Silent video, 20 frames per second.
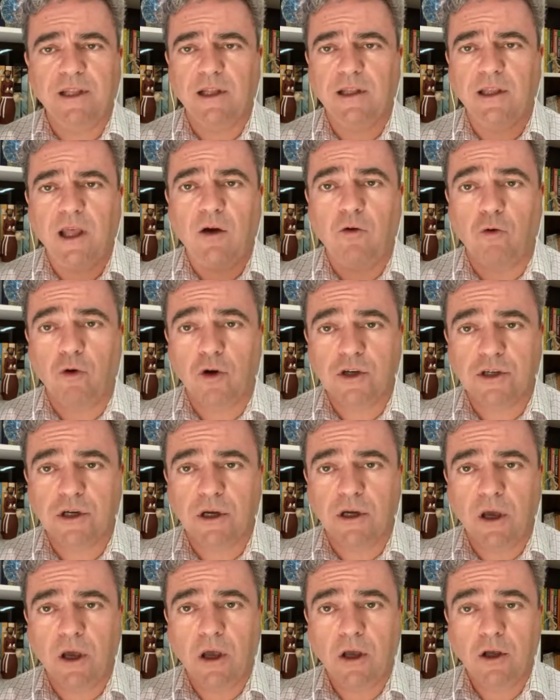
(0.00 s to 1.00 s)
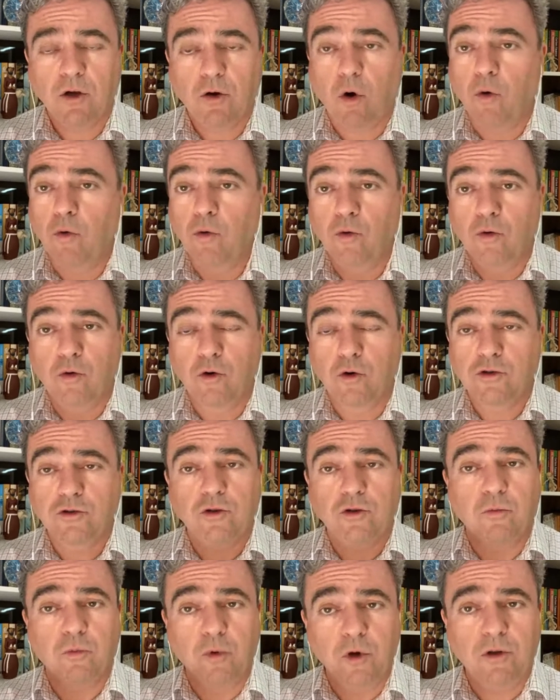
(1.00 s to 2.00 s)
até hoje, com um
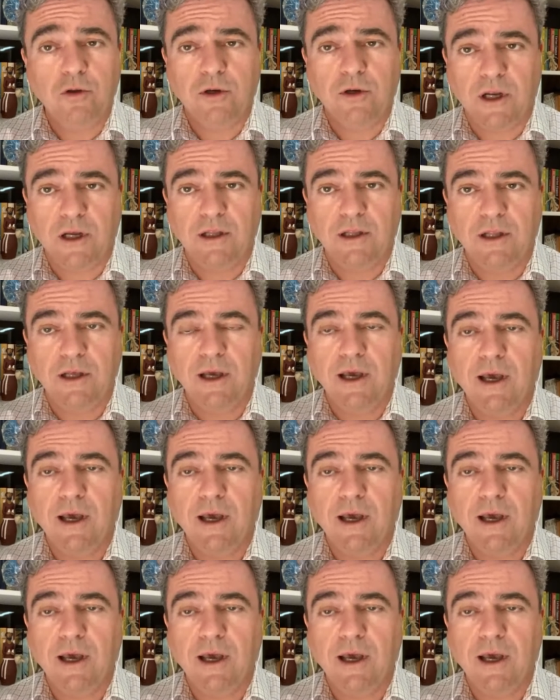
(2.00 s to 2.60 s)
custo muito grande,